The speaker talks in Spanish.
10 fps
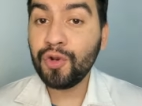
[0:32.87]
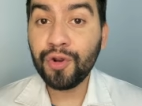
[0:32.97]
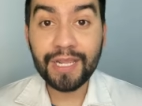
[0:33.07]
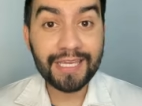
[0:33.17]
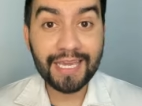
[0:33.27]

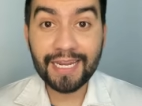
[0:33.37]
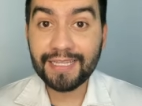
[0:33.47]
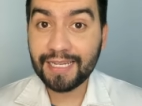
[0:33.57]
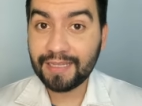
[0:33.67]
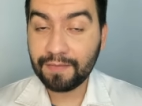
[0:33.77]
no
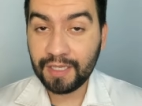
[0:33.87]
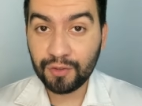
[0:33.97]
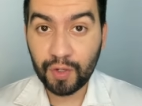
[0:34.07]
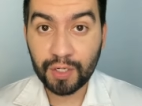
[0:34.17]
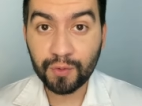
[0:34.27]
requiere
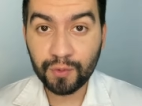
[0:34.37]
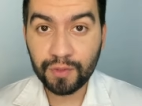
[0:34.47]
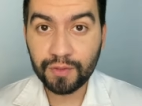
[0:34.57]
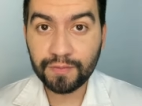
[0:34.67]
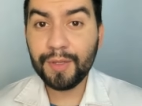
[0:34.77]
tratamiento
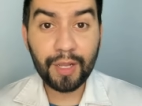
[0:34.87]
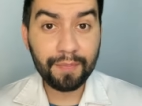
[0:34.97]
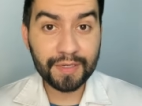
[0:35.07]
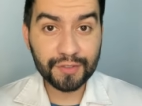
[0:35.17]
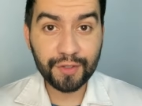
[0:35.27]
alguno, pero
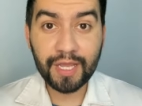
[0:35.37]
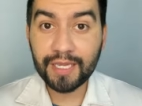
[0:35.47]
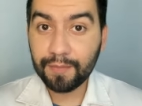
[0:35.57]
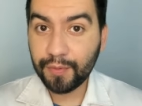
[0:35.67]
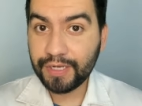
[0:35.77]
hay
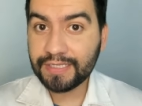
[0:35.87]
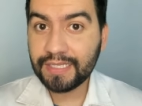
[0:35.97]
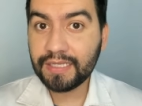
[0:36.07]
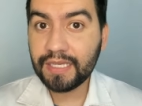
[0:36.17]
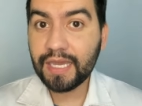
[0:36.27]
personas que por
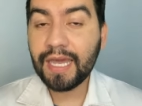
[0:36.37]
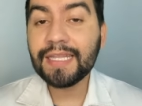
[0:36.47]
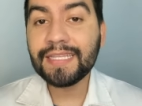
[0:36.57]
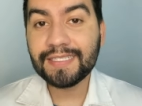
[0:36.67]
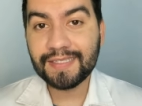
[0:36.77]

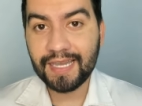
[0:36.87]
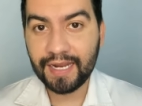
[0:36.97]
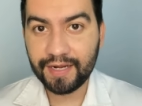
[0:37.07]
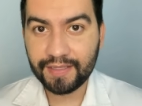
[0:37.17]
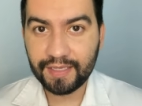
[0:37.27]
estética
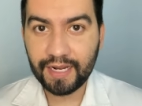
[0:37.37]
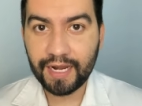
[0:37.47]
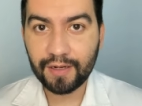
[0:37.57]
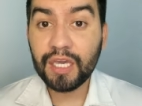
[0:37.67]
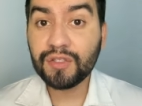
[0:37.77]
desean
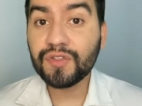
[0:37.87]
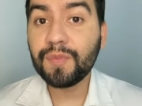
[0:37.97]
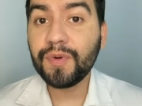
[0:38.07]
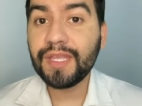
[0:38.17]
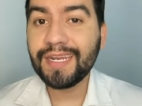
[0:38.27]
retirarlo. Esto
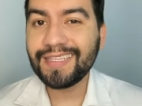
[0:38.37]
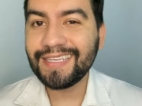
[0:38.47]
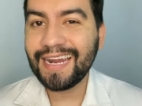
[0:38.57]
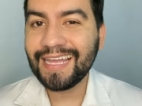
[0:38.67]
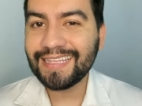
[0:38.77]
se puede
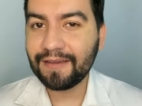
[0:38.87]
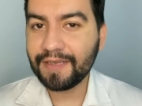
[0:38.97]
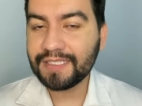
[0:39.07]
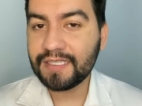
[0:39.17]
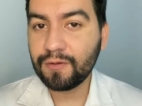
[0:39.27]
retirar a
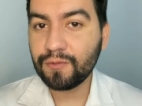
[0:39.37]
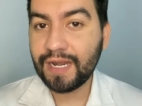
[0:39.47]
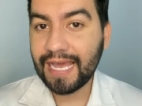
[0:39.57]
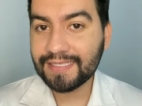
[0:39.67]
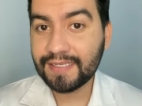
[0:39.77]
través de
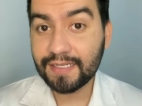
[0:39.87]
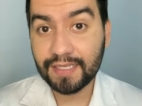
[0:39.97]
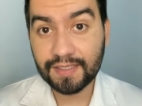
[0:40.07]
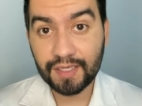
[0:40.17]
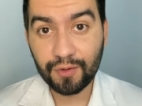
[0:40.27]
un láser
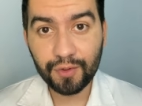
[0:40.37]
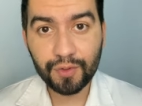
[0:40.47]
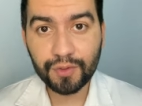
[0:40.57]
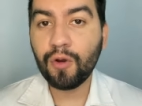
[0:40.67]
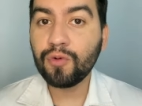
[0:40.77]
de
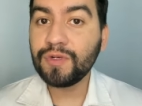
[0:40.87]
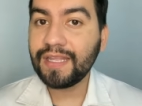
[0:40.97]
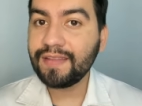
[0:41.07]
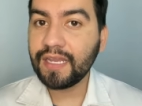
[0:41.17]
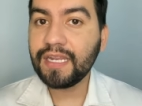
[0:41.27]
CO2 o
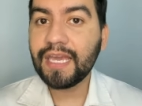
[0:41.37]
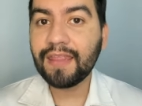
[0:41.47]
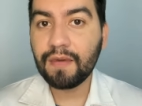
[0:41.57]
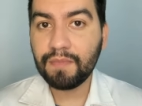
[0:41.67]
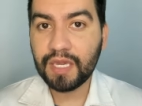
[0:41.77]
una
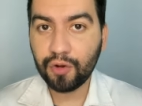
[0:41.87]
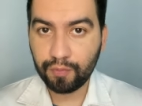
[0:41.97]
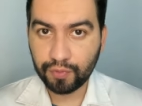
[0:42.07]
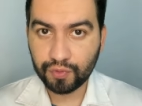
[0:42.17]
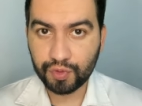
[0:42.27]
técnica de
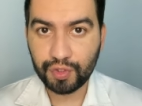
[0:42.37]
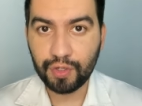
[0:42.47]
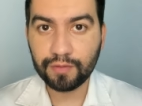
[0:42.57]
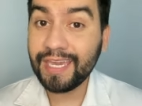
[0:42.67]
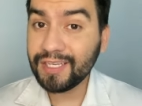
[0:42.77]

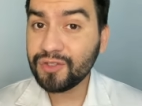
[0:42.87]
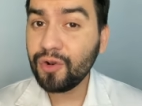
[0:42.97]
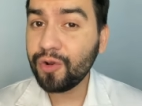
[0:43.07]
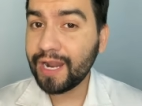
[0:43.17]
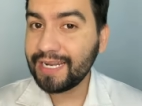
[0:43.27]
micropunción.
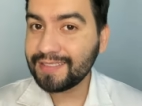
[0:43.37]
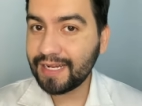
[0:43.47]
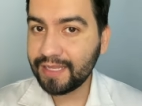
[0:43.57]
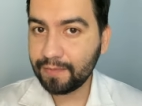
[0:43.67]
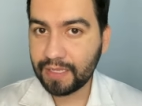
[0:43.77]
Esto lo
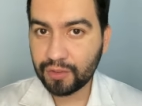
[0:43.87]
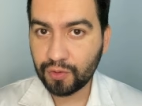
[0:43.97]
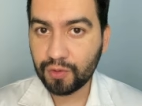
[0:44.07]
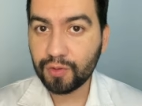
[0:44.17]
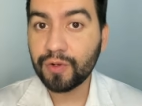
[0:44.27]
realiza el
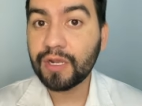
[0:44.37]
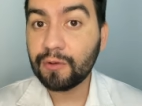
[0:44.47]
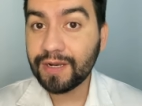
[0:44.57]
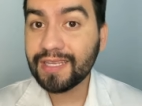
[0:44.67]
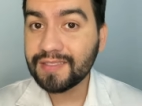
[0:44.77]
dermatólogo.
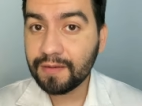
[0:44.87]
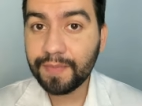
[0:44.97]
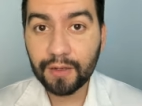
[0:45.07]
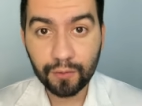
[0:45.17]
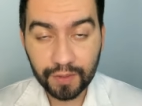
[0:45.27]
Recuerda
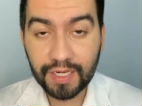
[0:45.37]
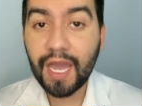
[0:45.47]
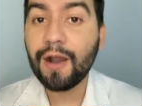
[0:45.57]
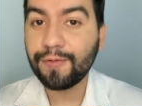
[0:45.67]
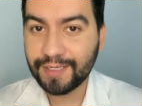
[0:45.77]
siempre
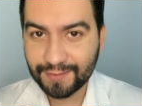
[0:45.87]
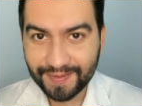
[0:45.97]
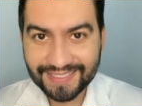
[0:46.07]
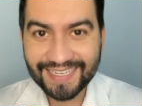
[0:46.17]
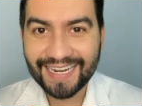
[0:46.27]
acudir a un
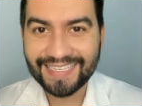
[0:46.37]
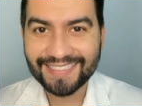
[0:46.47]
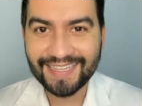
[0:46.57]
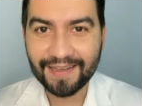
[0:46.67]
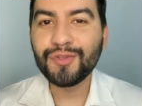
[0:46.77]

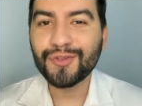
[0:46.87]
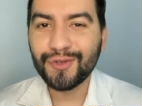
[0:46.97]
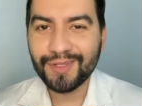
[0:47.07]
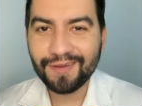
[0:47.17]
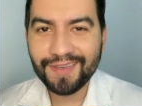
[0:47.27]
especialista.
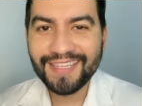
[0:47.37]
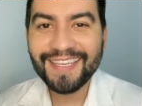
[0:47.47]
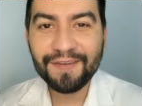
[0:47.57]
Doctor David